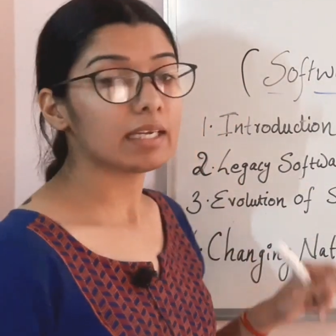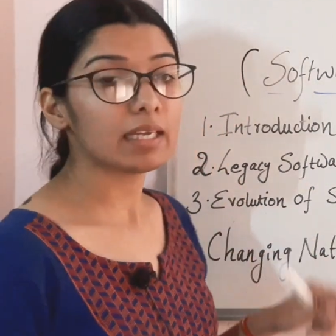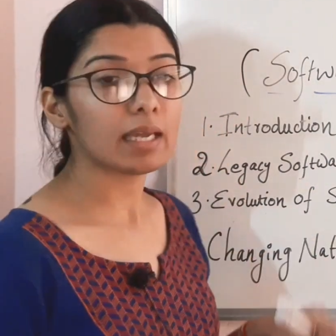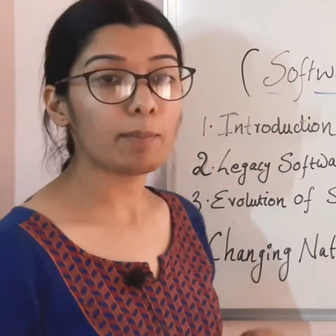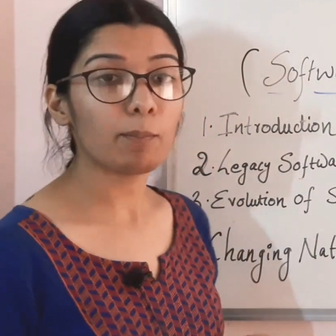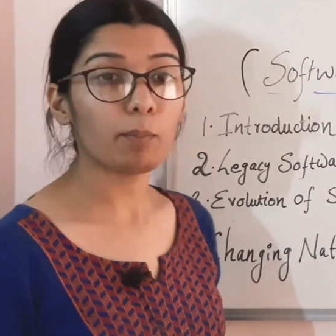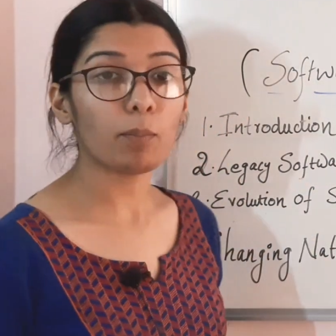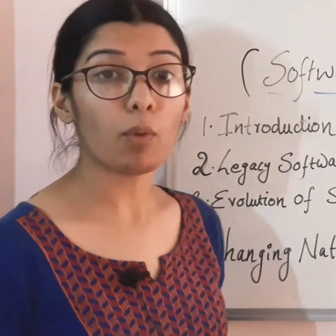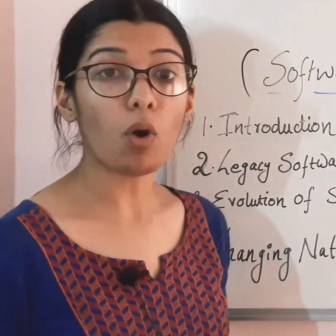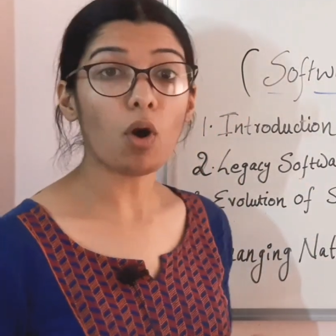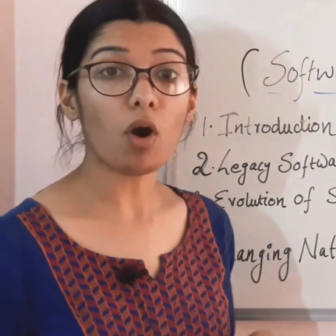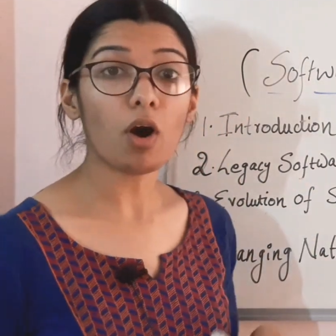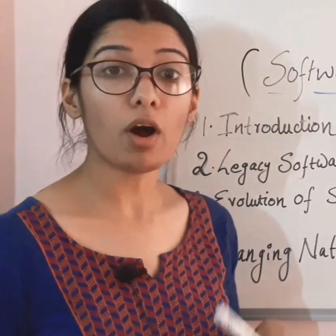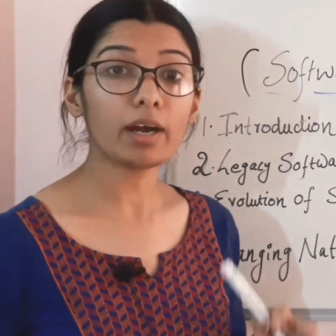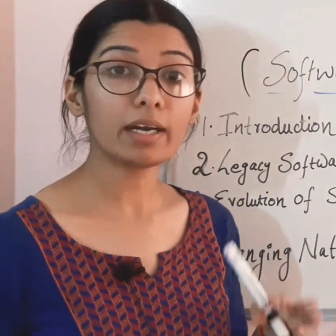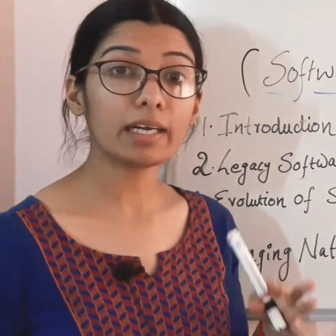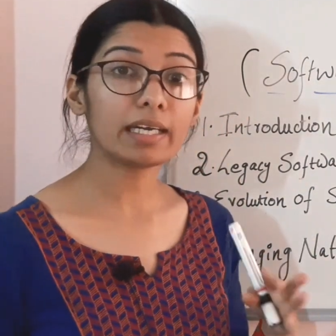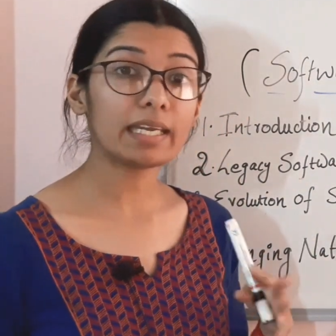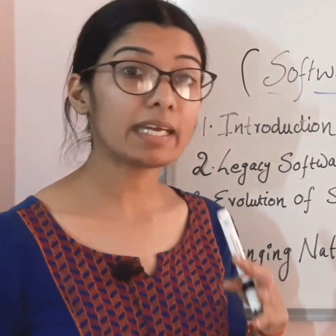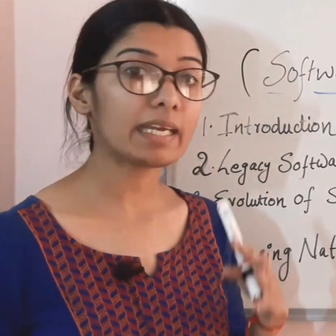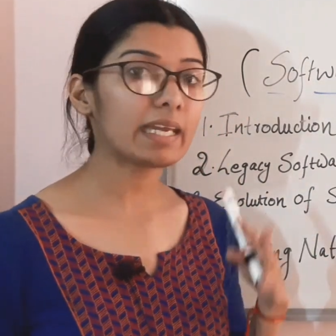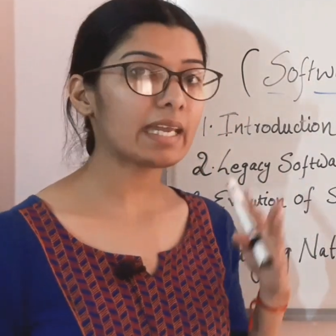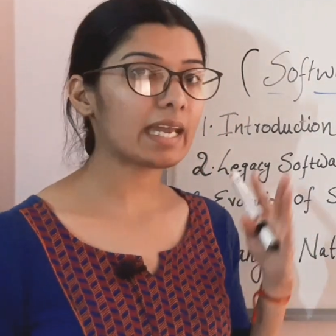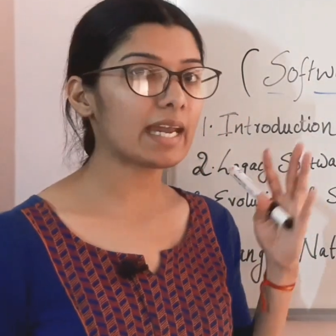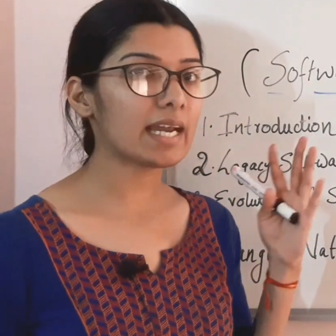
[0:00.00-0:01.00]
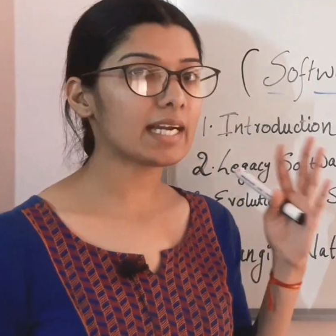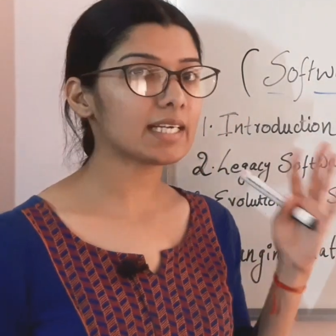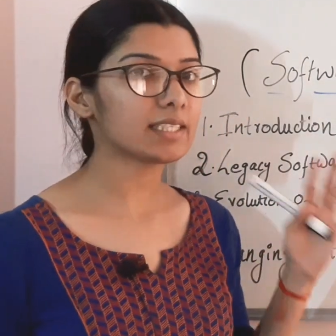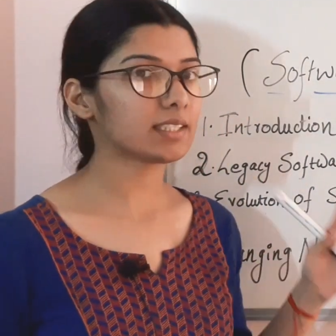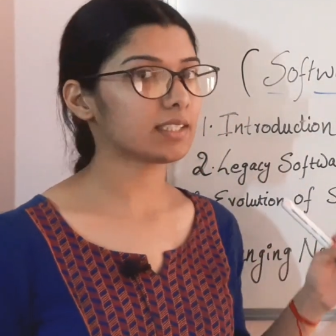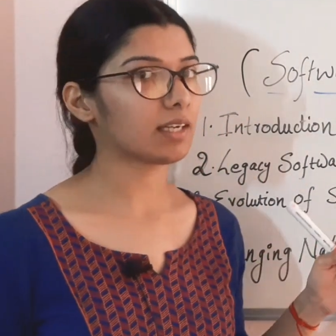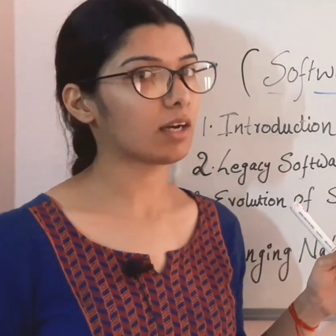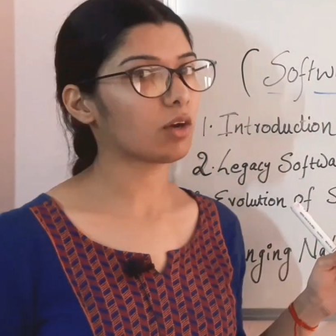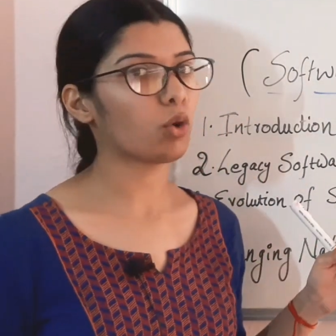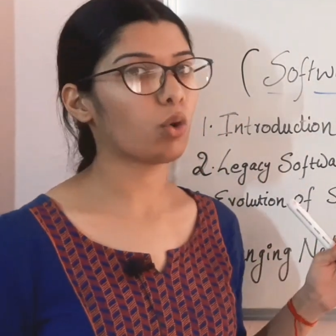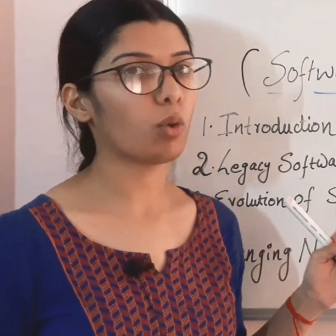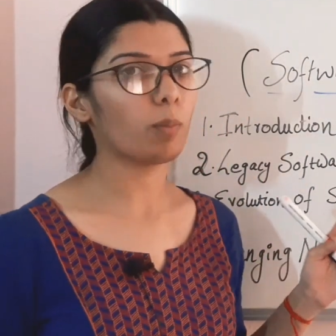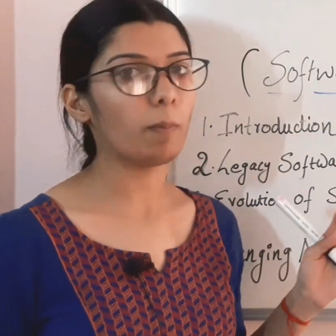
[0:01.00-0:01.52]
ये बहुत
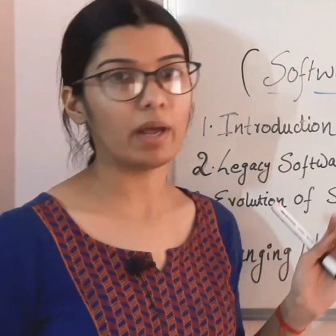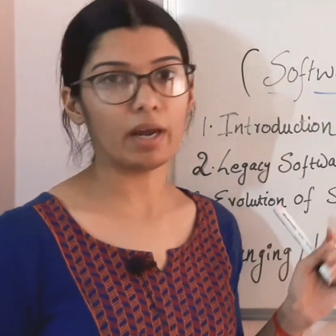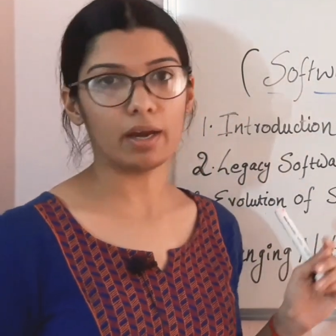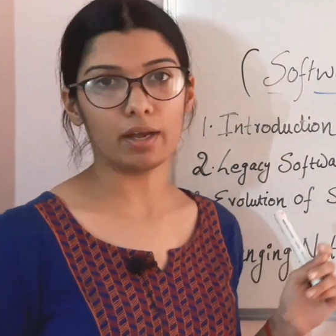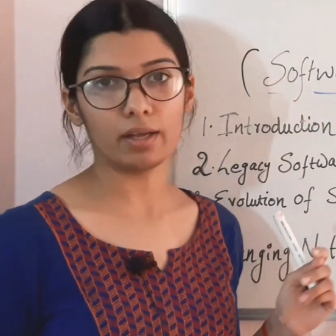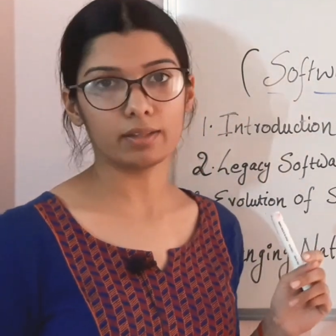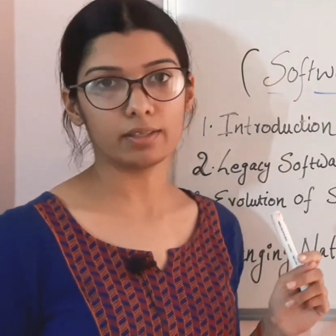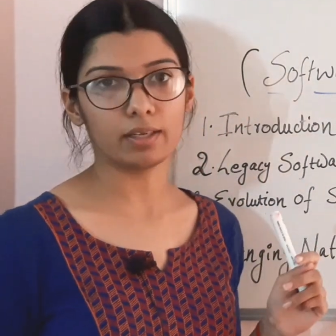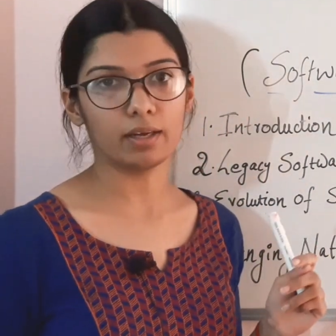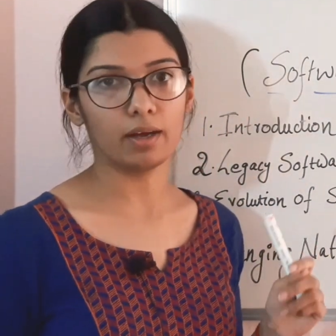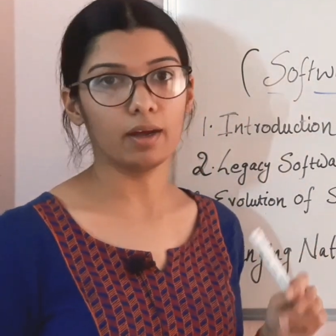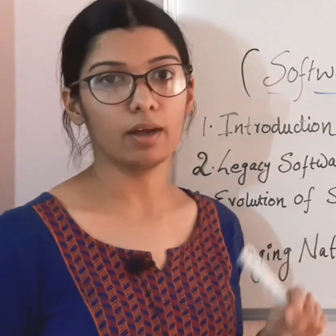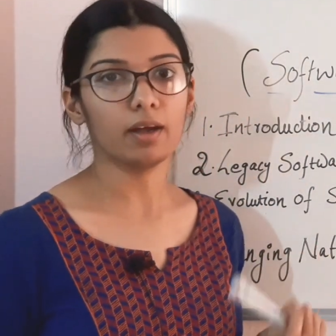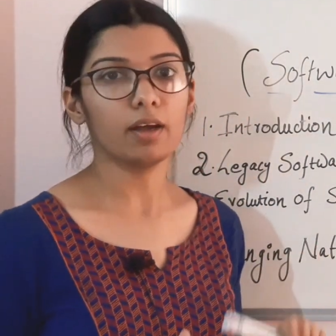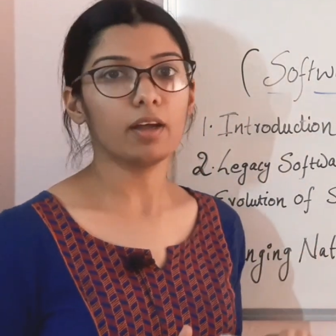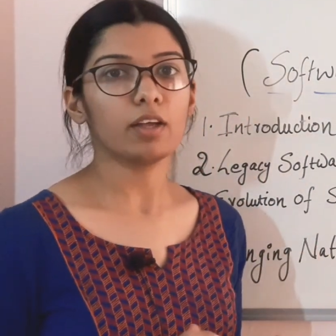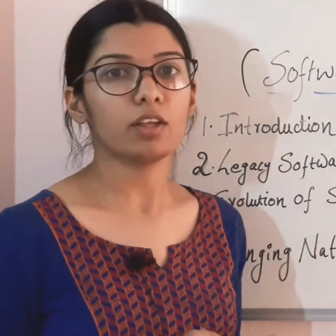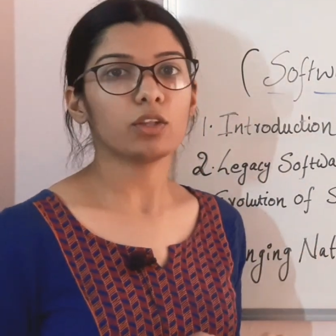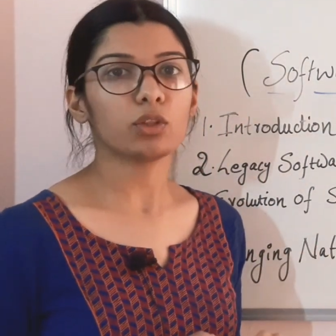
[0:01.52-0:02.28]
डिकेड्स अगो बना था